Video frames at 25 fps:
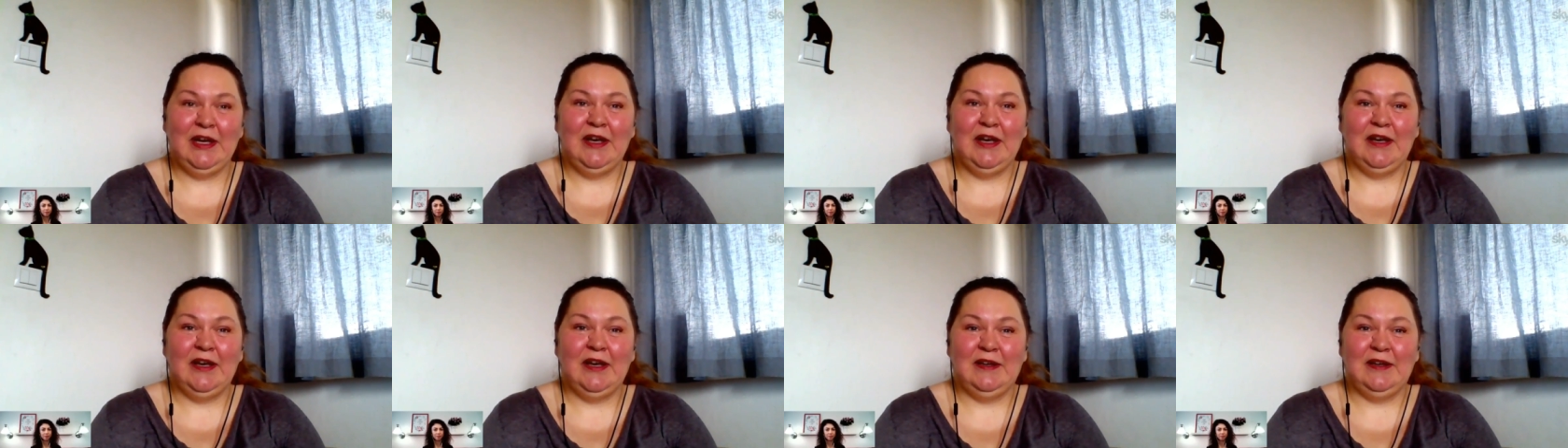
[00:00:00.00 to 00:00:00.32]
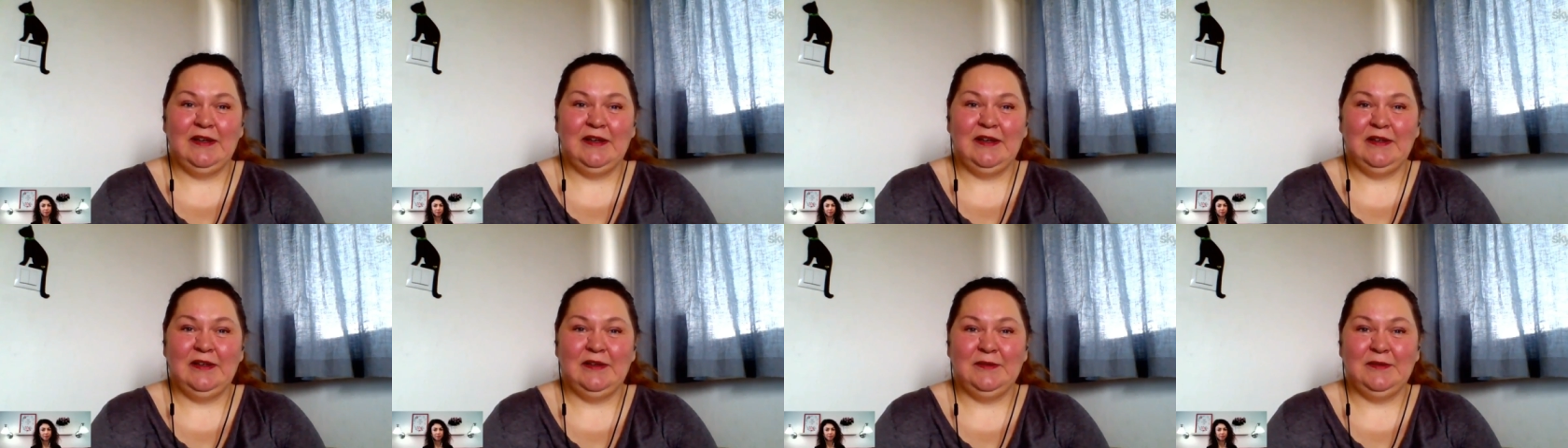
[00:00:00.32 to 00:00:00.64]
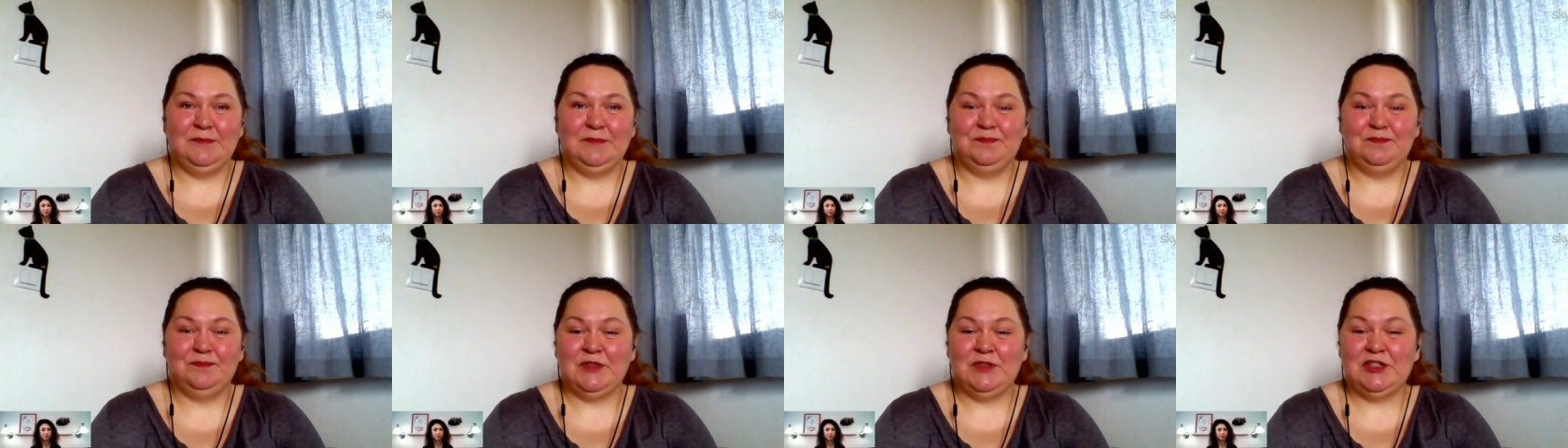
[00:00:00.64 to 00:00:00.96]

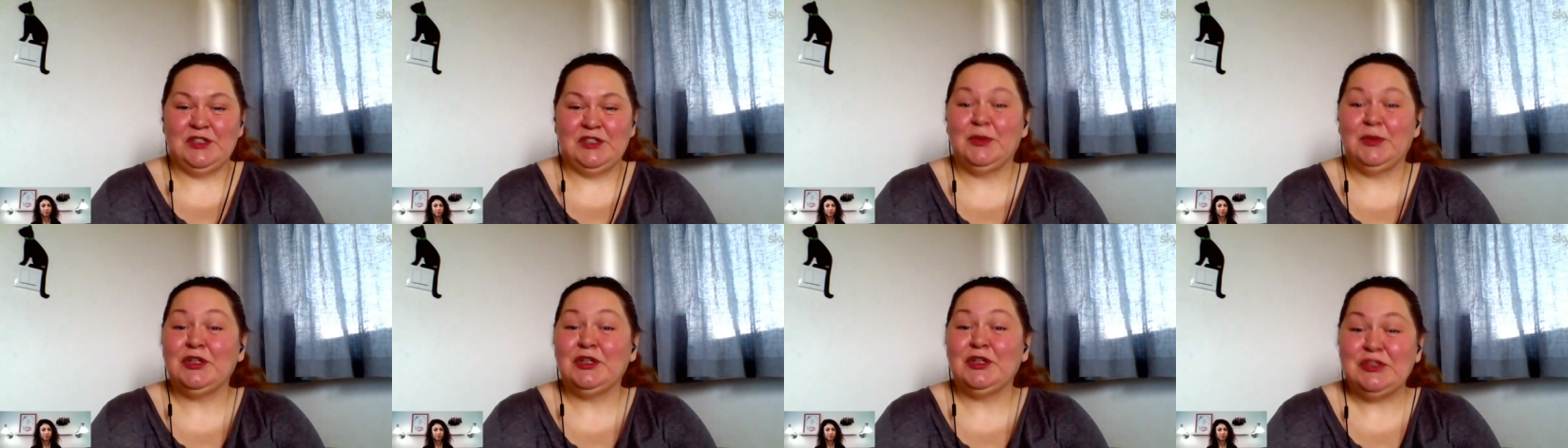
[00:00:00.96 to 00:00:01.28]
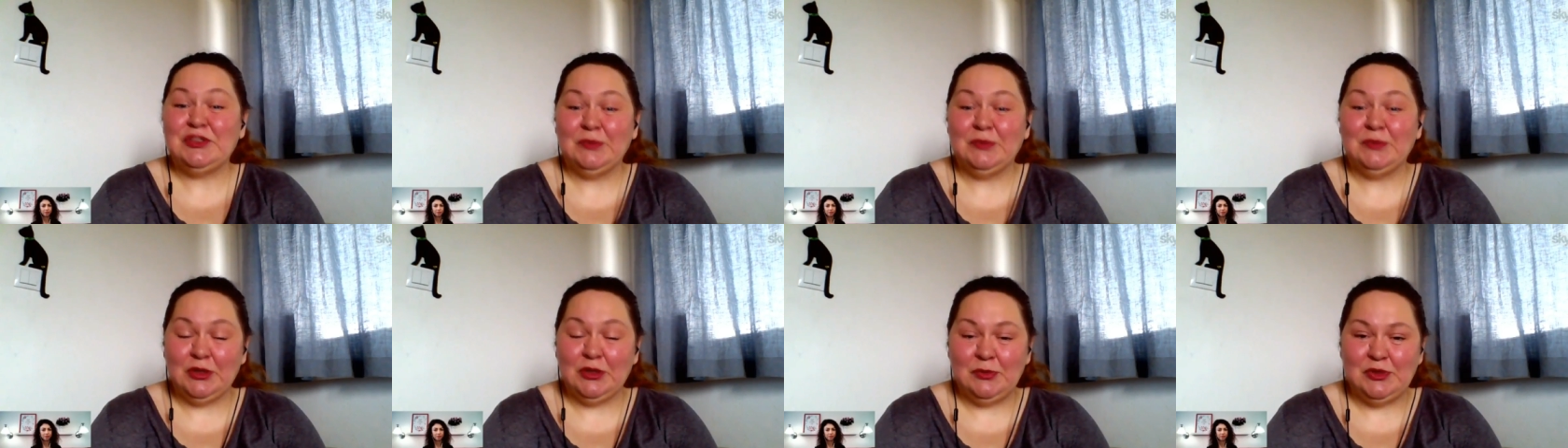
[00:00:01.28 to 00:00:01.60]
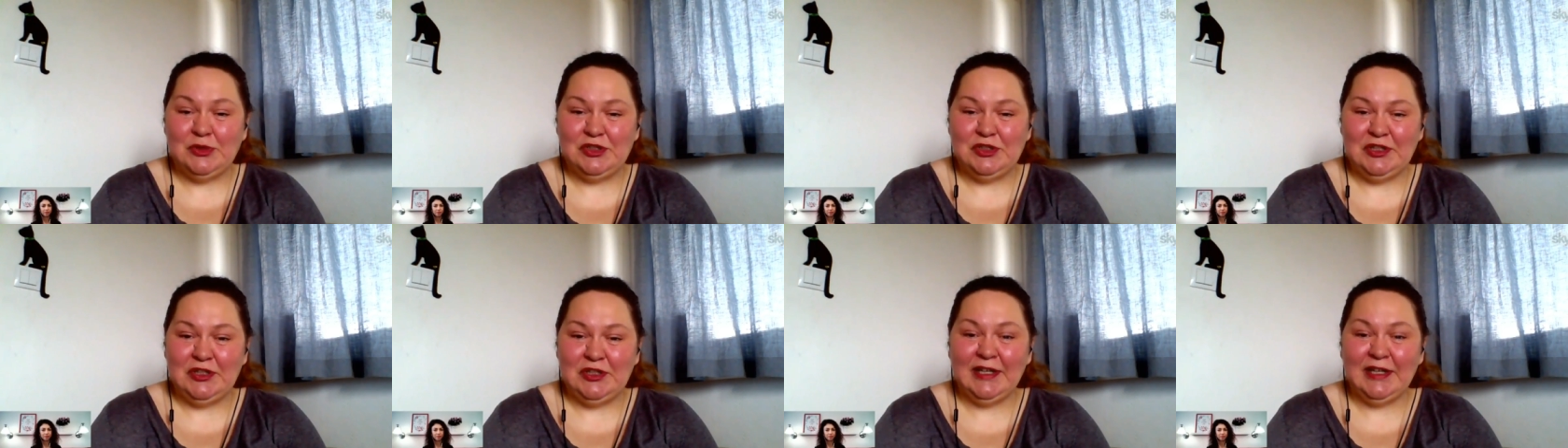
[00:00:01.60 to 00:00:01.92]
y, żeby goście mogli
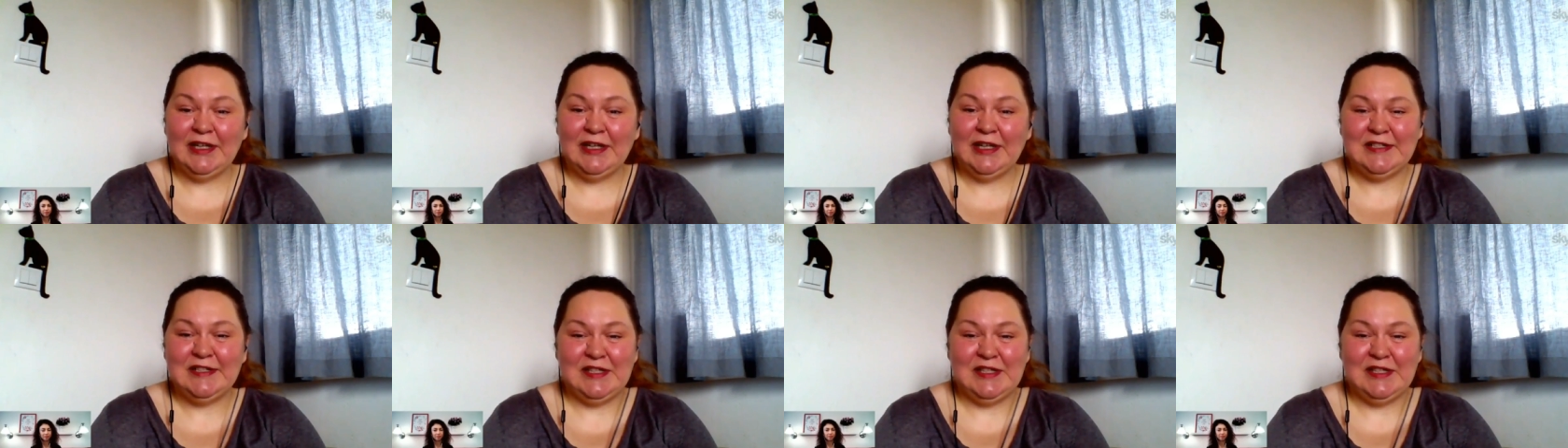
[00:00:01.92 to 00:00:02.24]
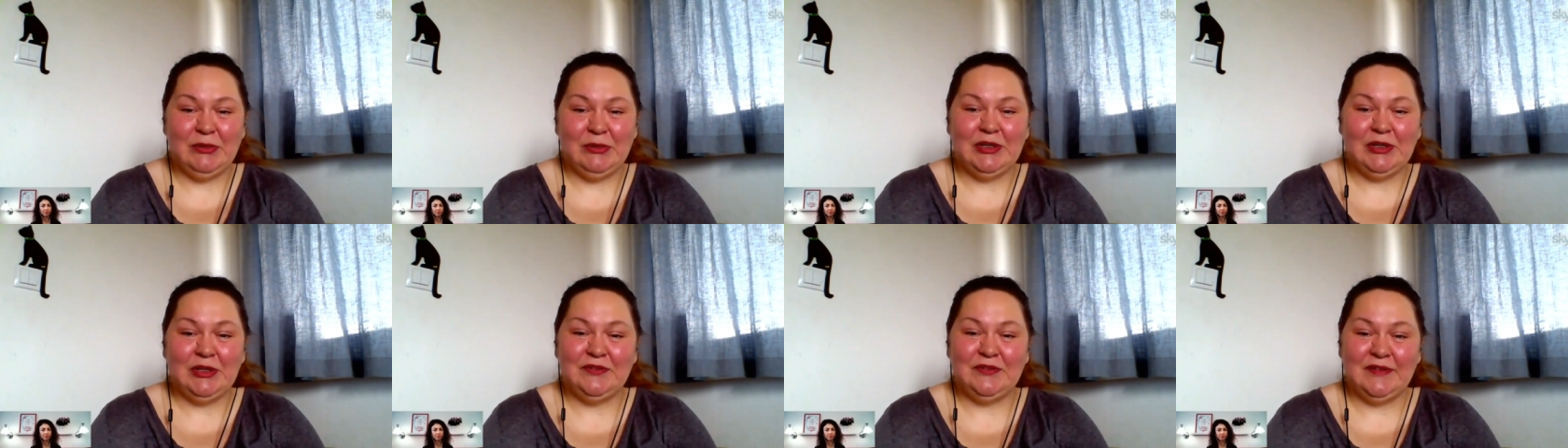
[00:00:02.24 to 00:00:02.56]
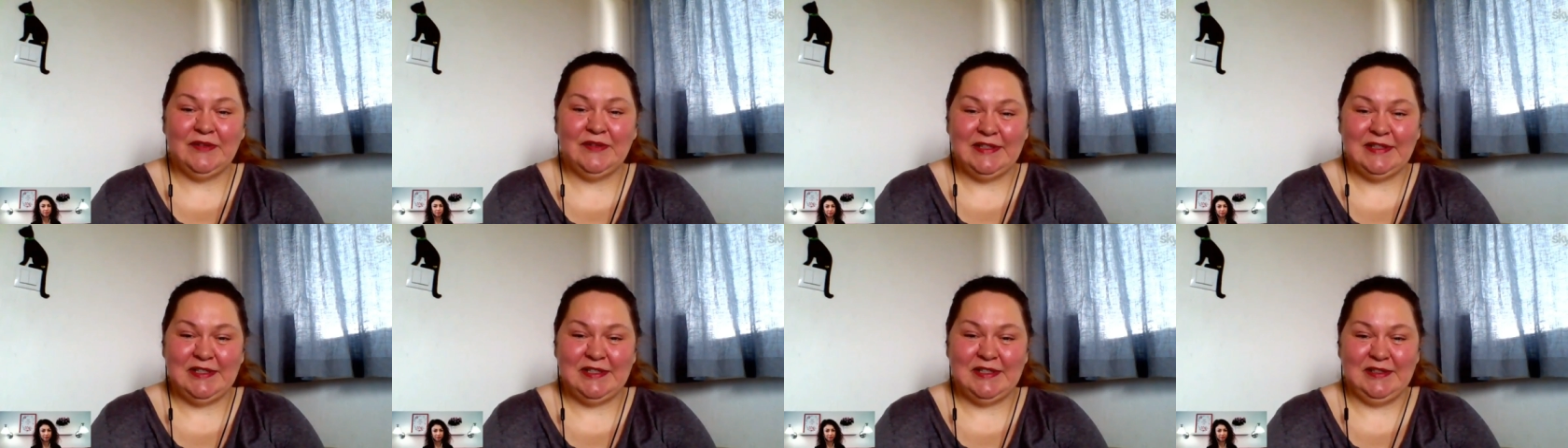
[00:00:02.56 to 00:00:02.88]
przyjechać,
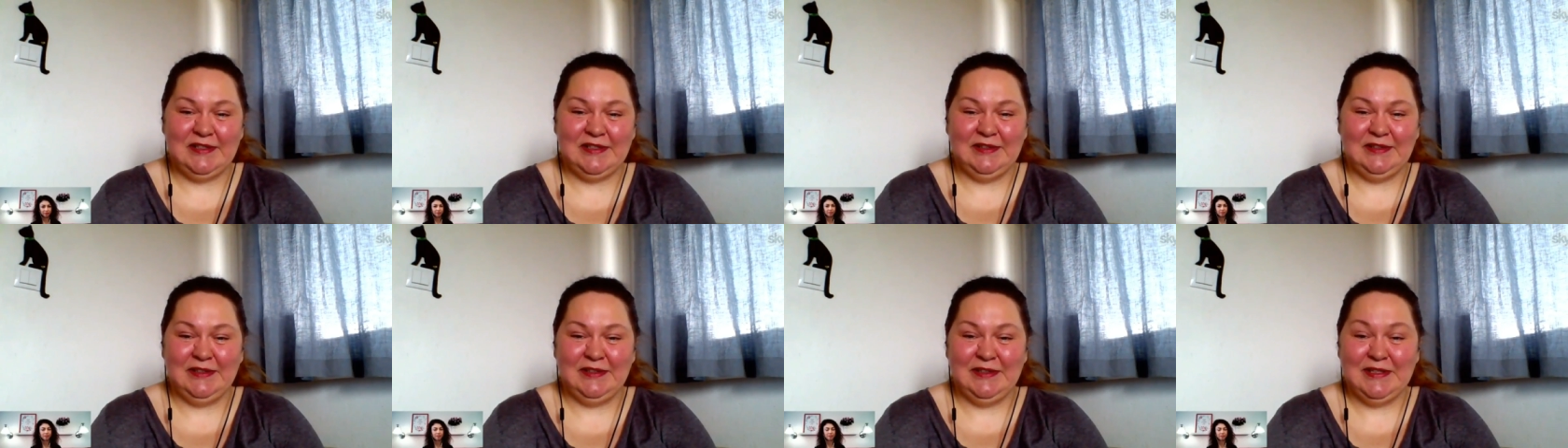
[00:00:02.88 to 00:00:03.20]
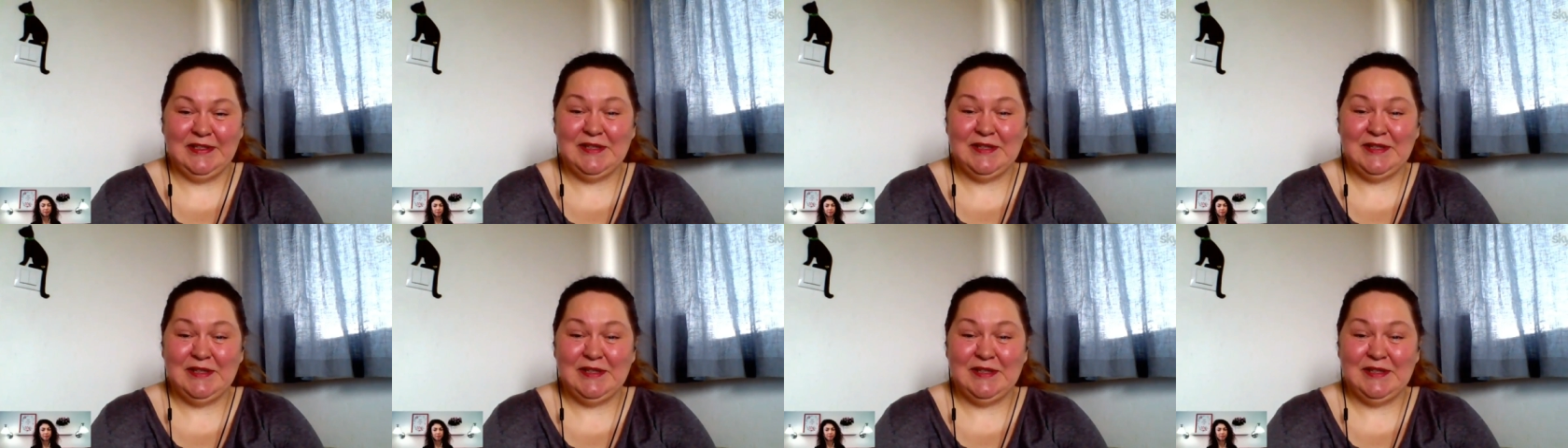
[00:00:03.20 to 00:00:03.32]
naładować y,